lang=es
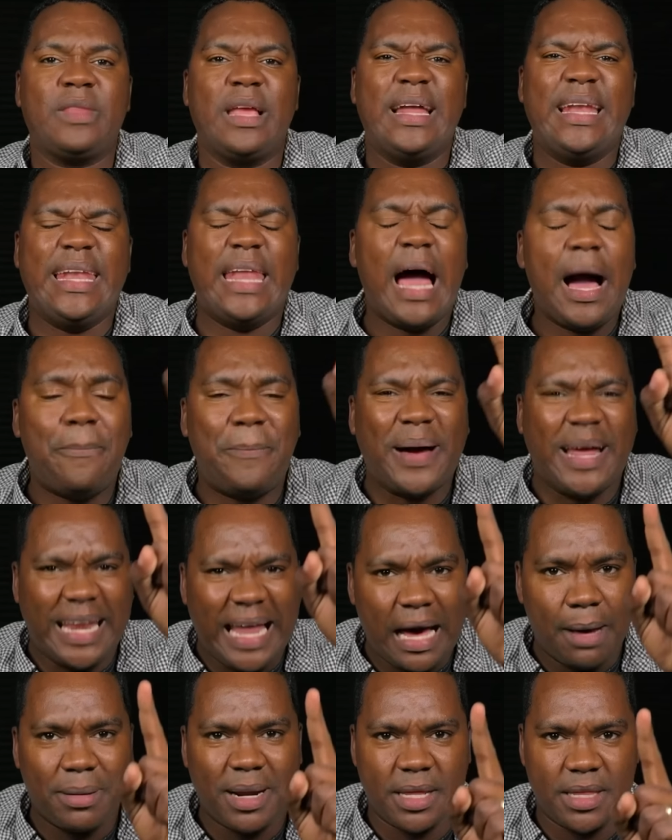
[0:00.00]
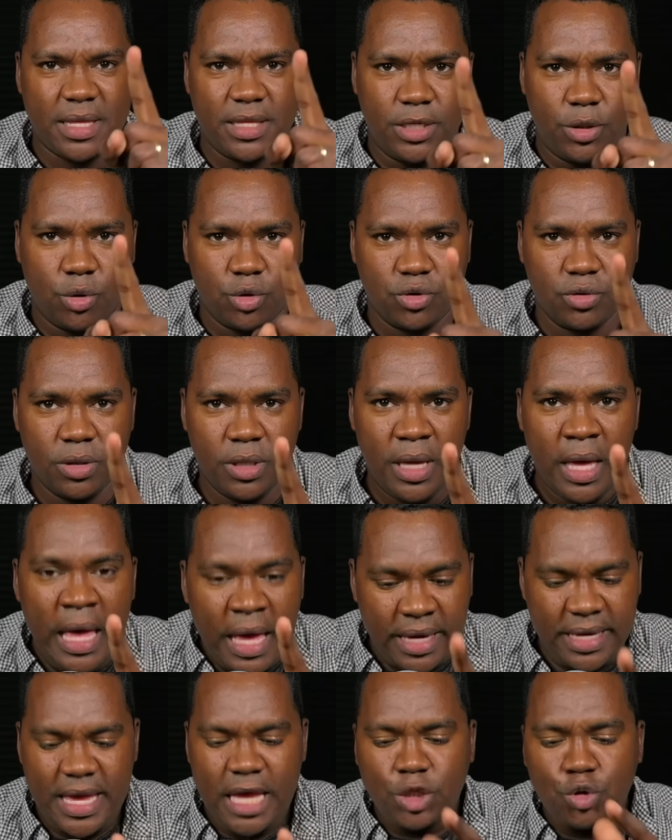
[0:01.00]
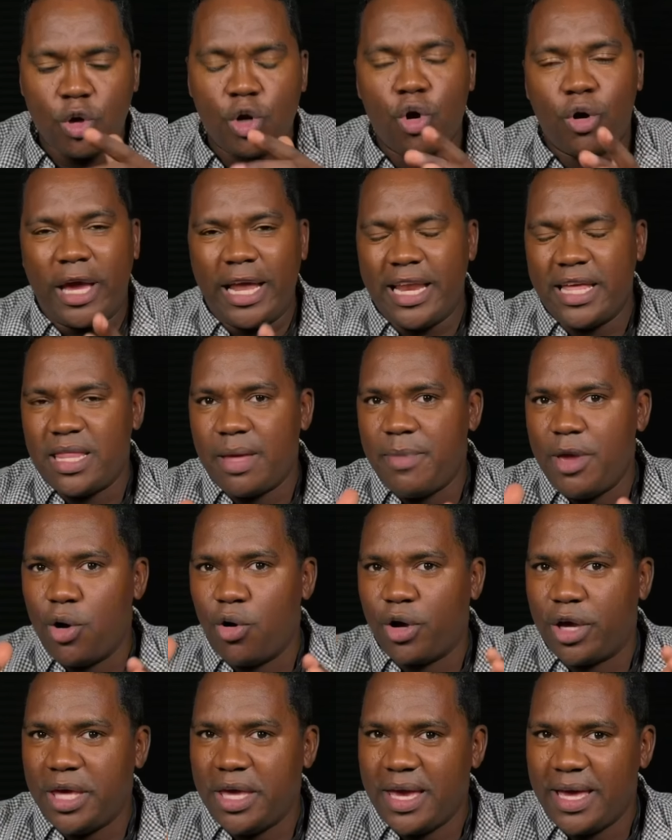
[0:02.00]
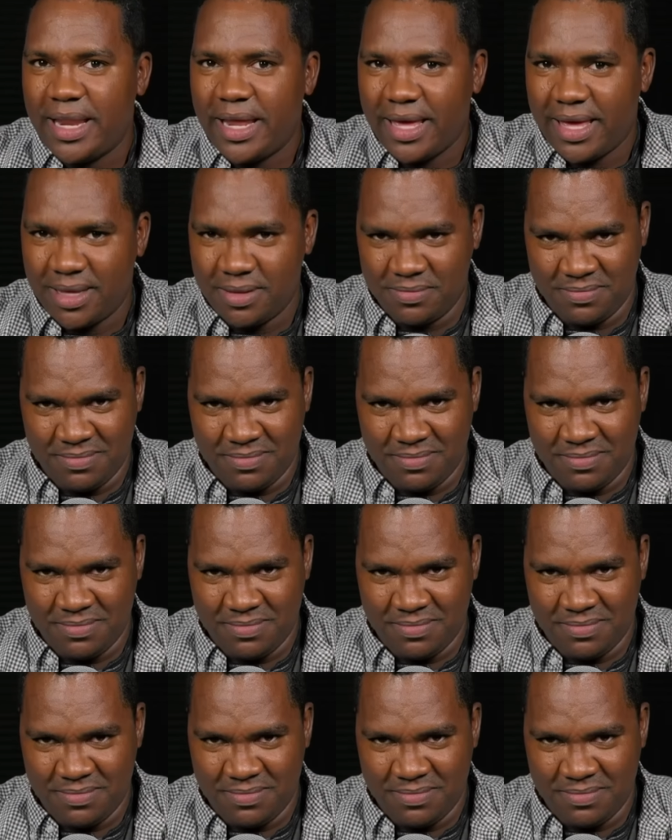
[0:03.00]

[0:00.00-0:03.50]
la palabra de Dios. Y eso es lo que el enemigo quiere.